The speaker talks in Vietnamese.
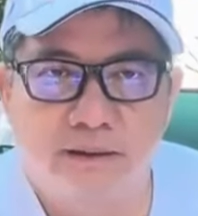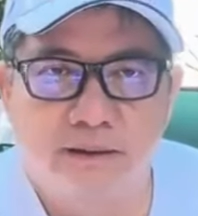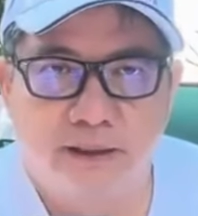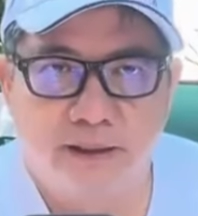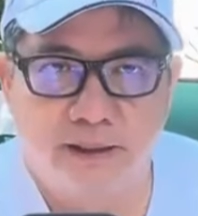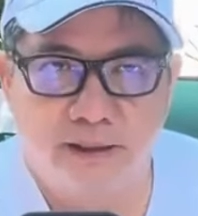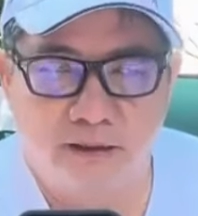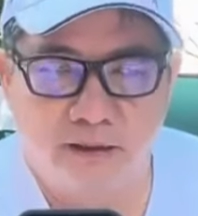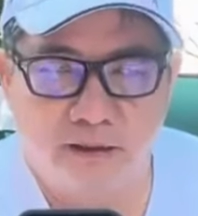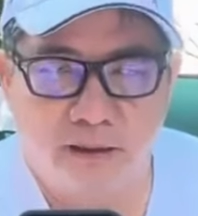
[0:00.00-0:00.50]

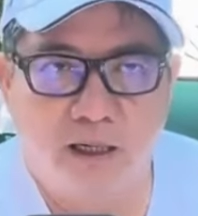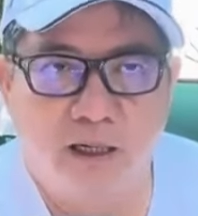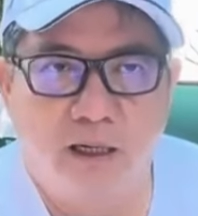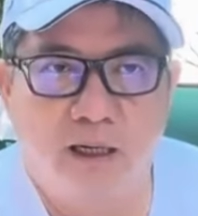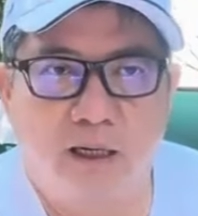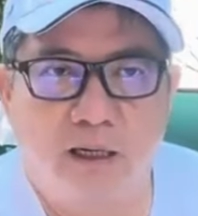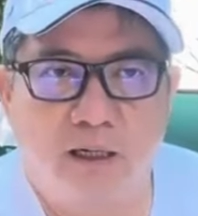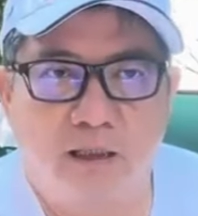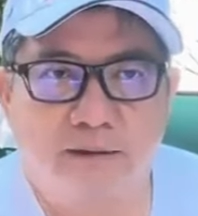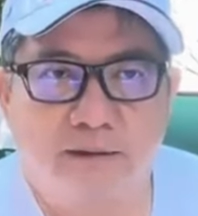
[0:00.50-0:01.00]
thì
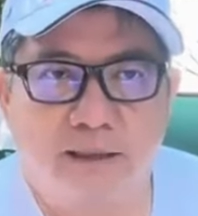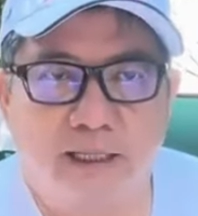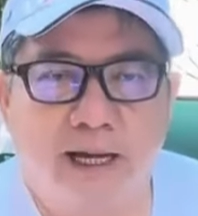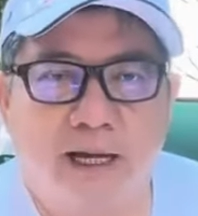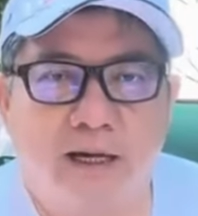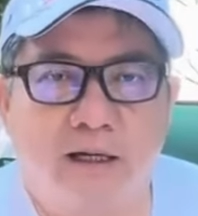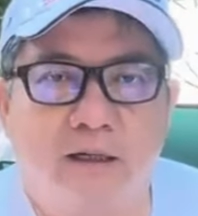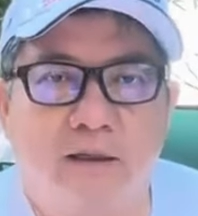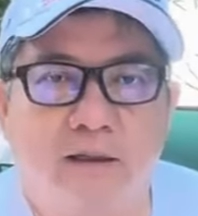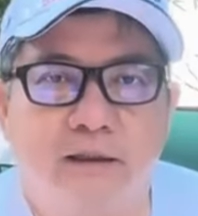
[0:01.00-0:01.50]
còn
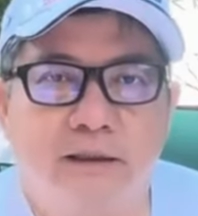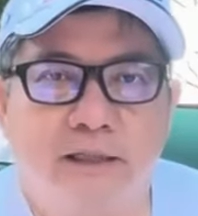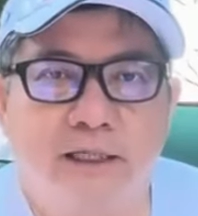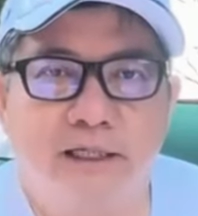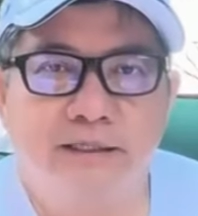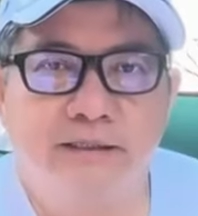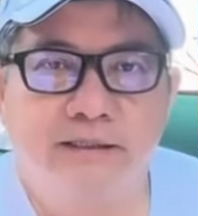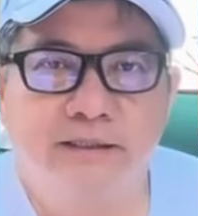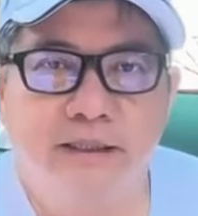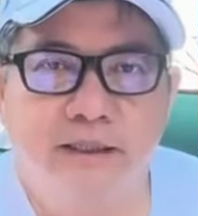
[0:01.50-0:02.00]
ta còn có
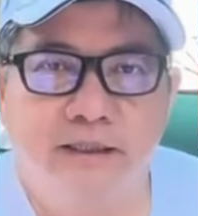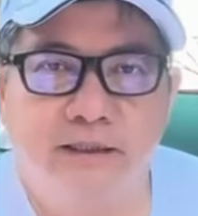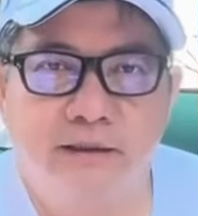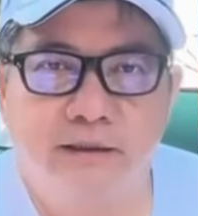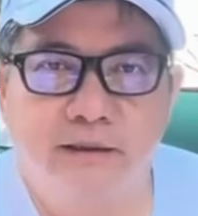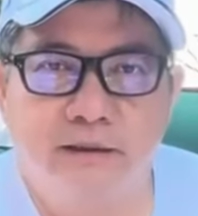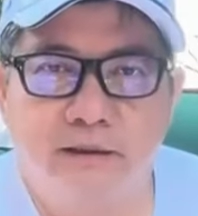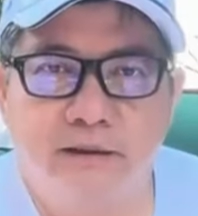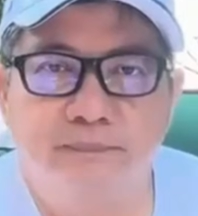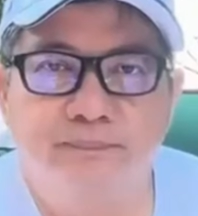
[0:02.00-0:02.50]
thể xin
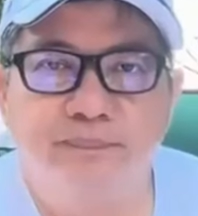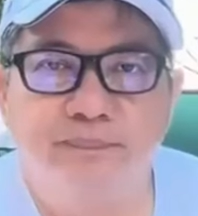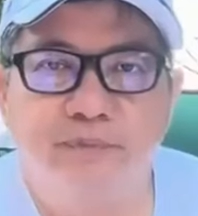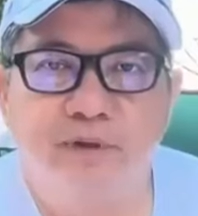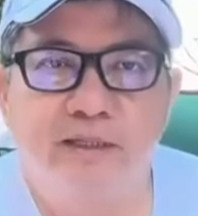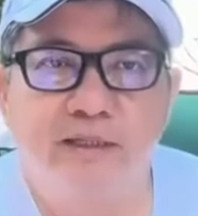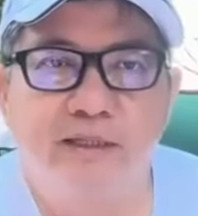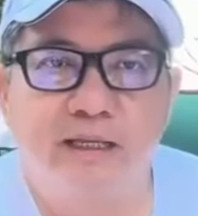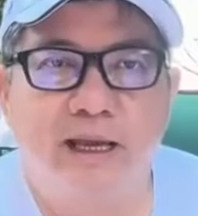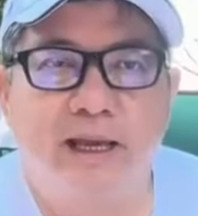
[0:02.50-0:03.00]
được
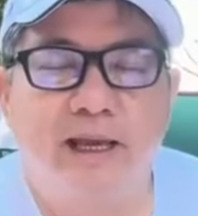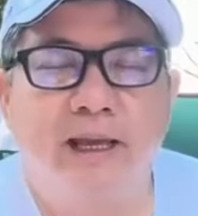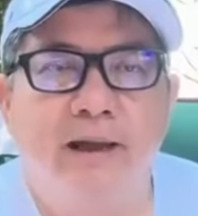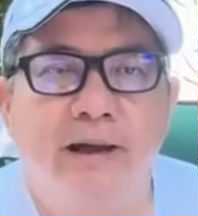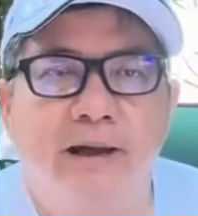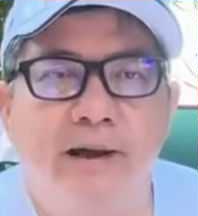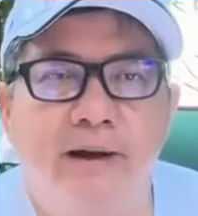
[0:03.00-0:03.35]
với cha